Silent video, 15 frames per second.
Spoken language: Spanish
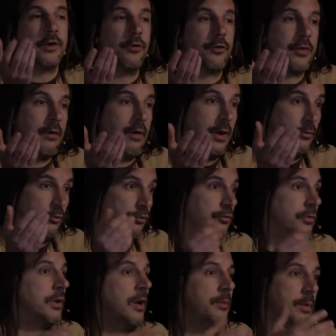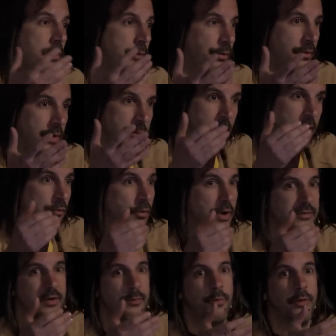cortaba la luz? Y el mismo problema,
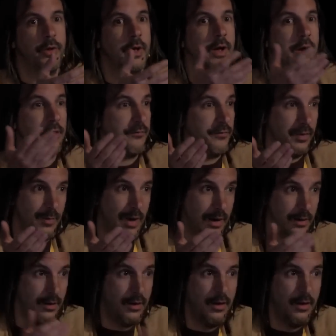nunca se puede dejar de filmar.